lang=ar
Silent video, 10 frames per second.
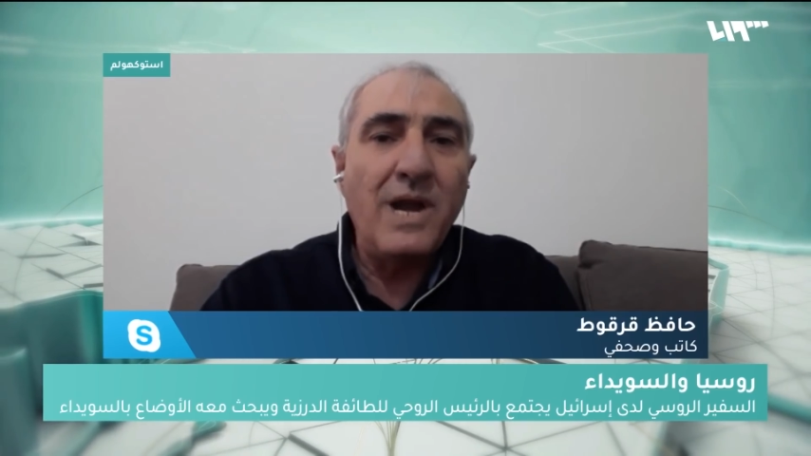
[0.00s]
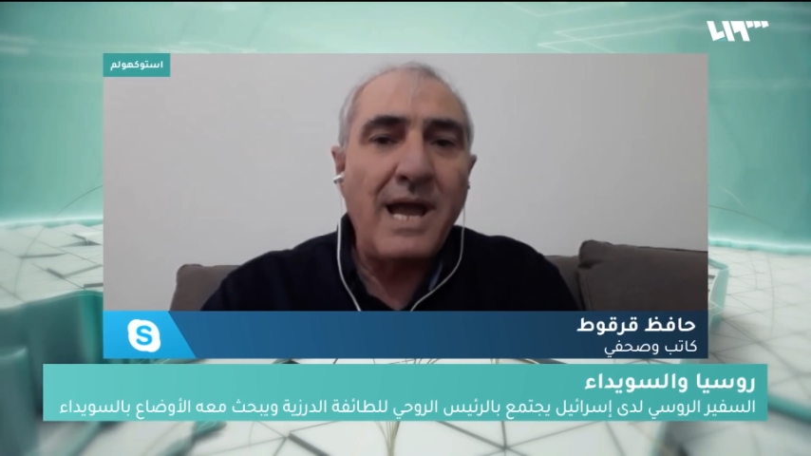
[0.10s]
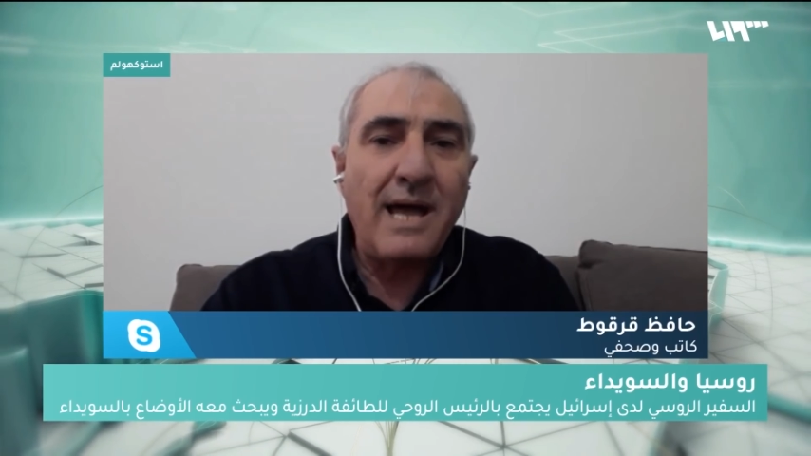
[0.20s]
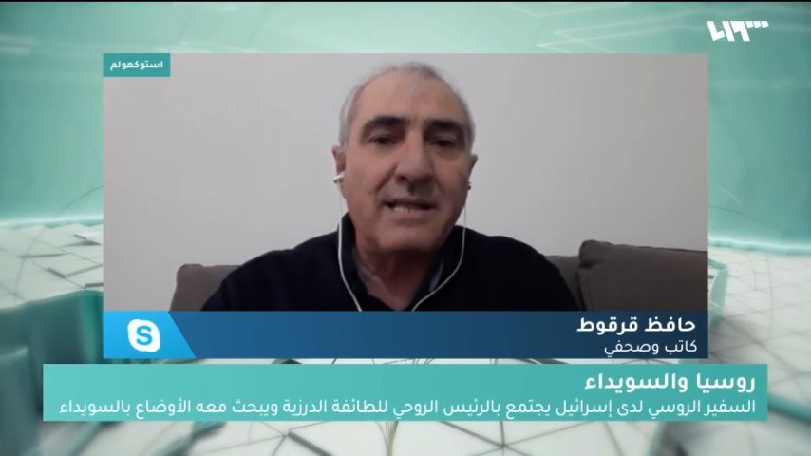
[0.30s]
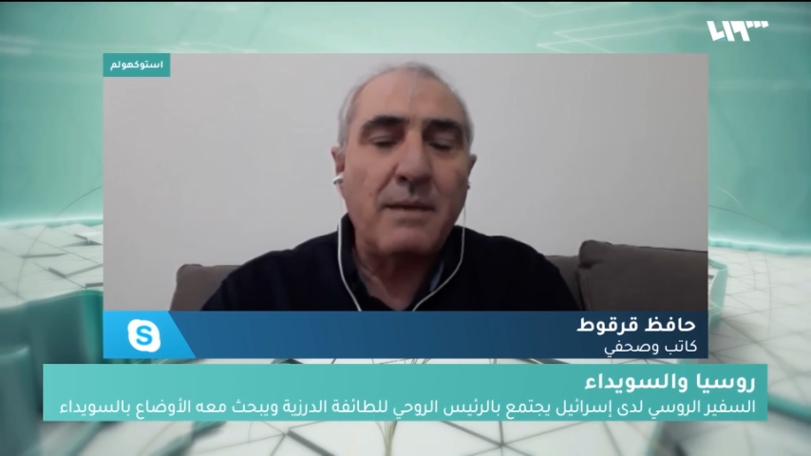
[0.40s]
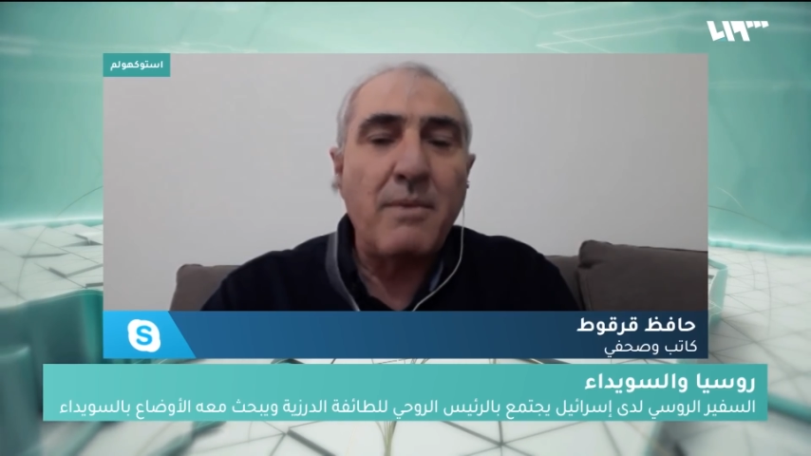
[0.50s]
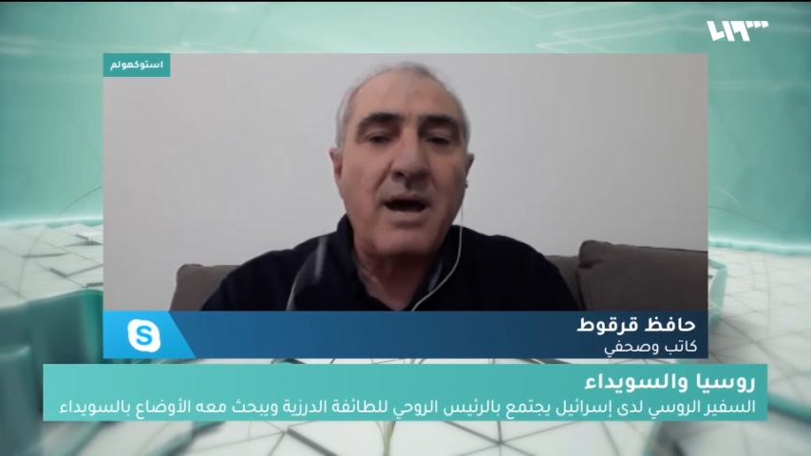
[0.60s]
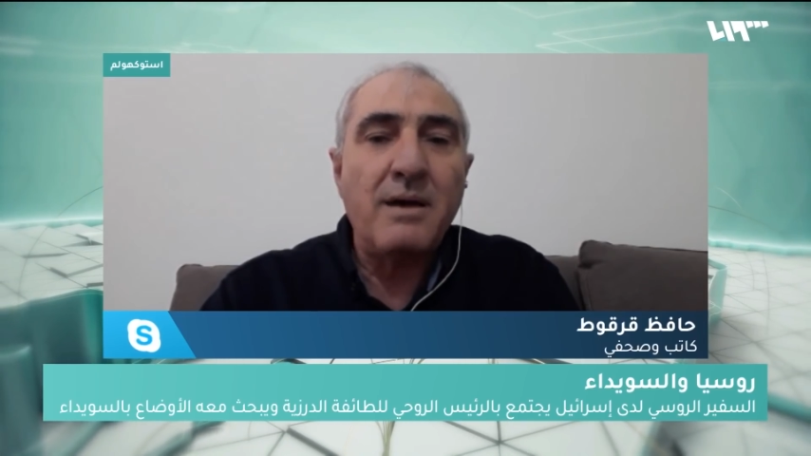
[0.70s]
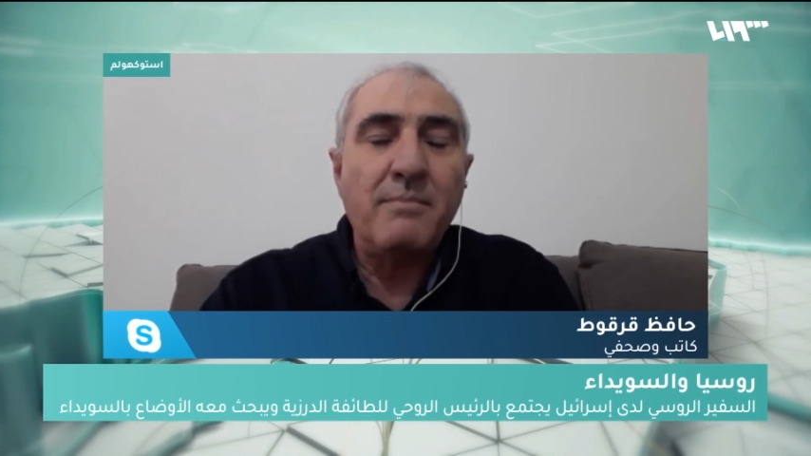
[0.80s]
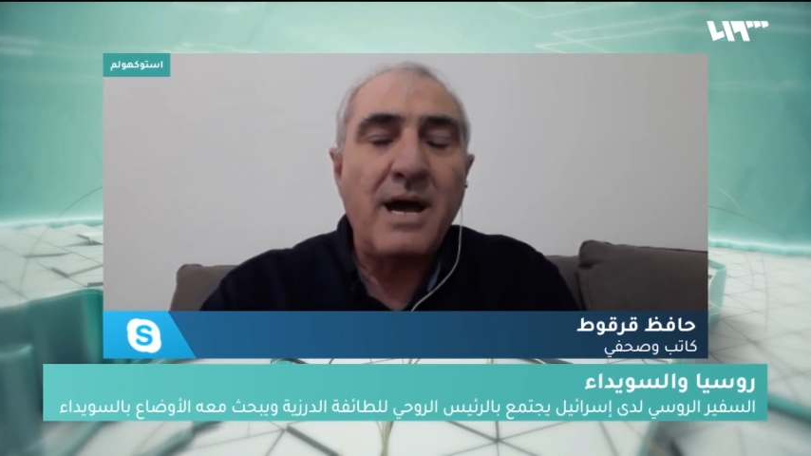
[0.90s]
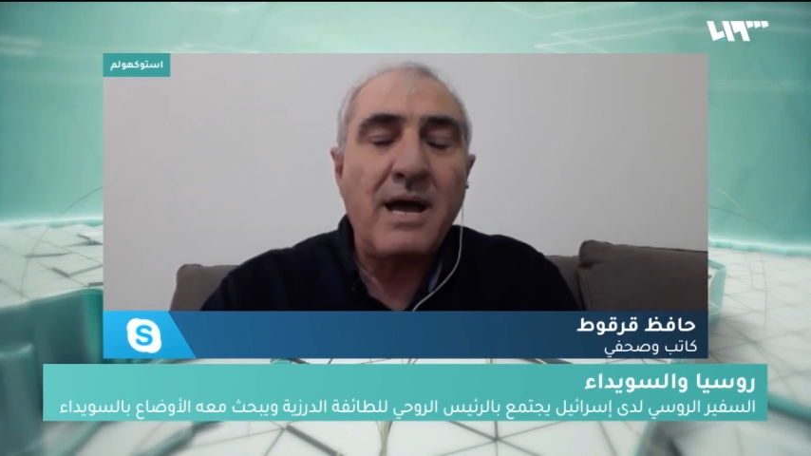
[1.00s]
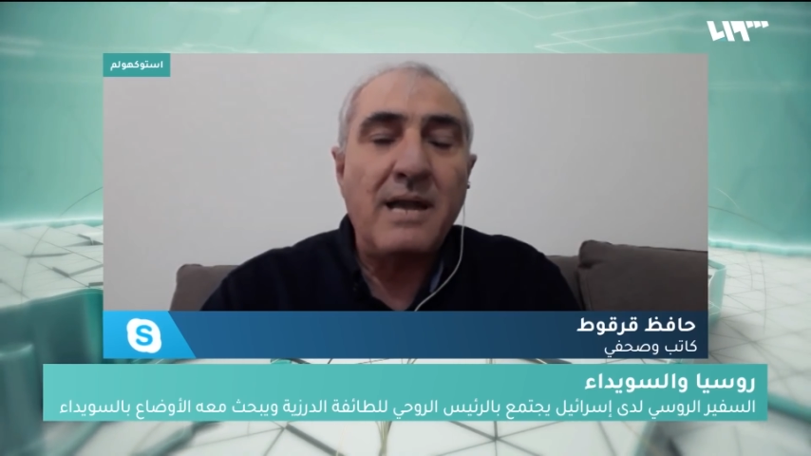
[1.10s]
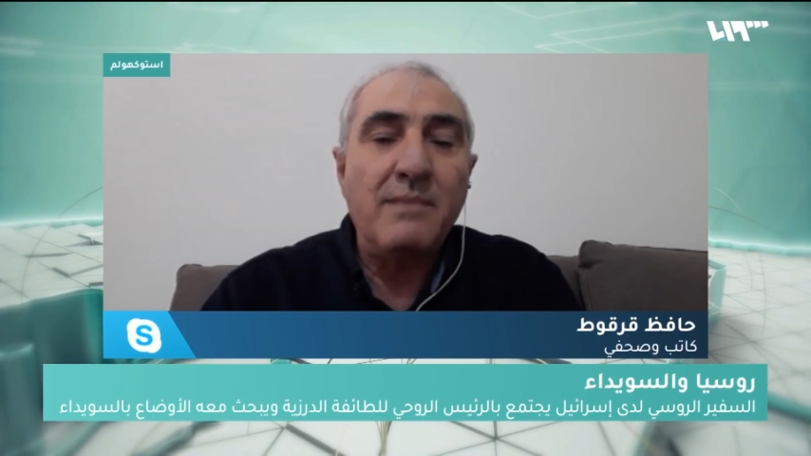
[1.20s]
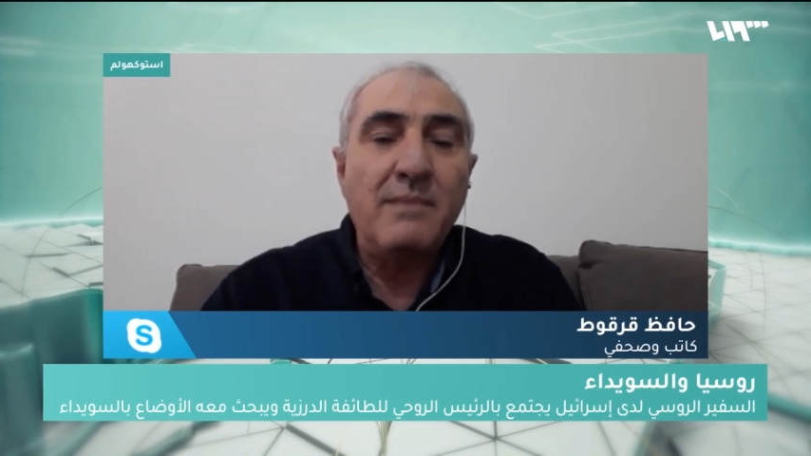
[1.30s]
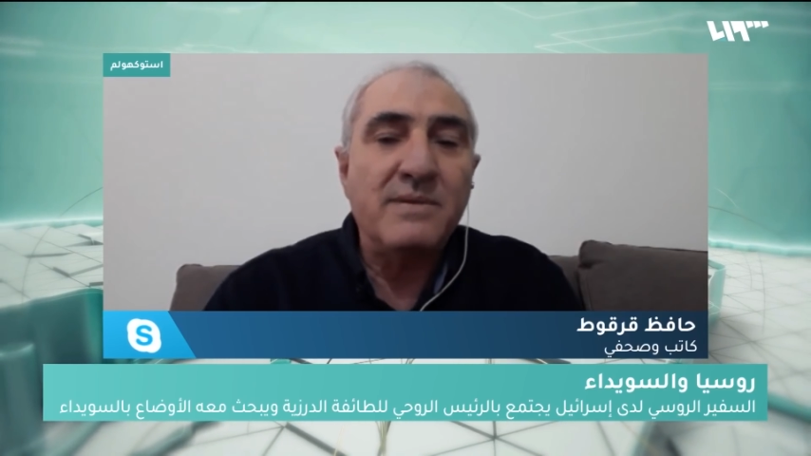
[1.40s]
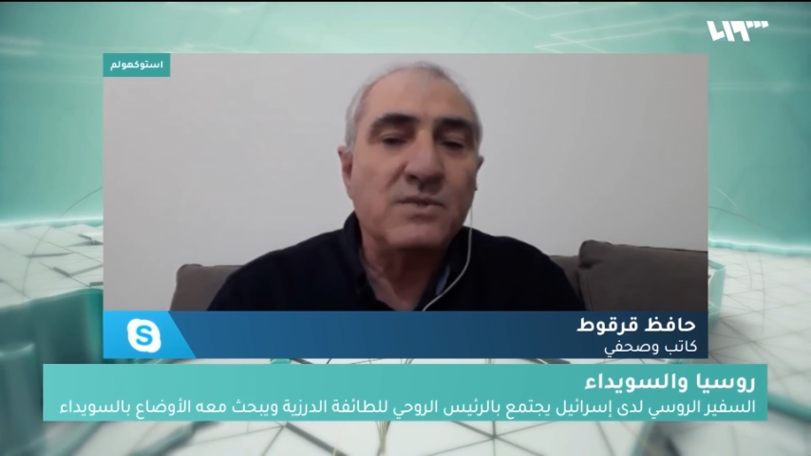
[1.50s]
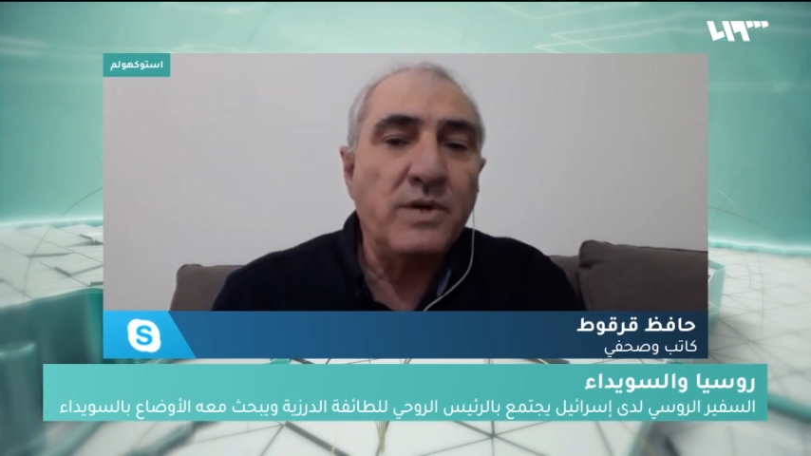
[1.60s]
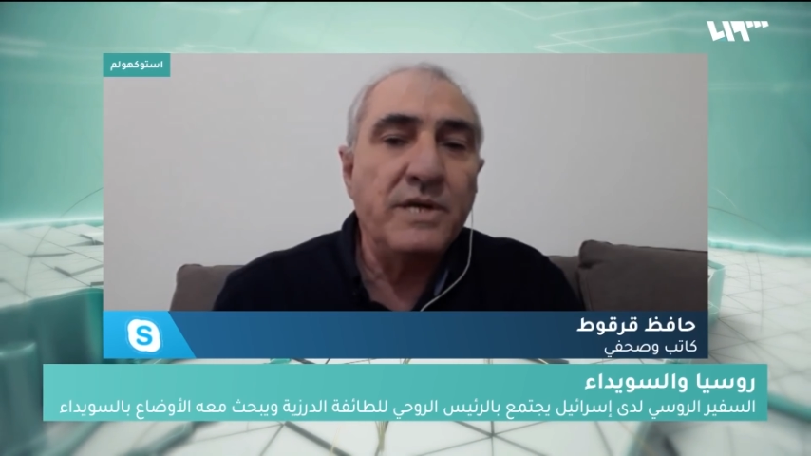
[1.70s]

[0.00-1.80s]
ولا حتى مع مع المسؤولين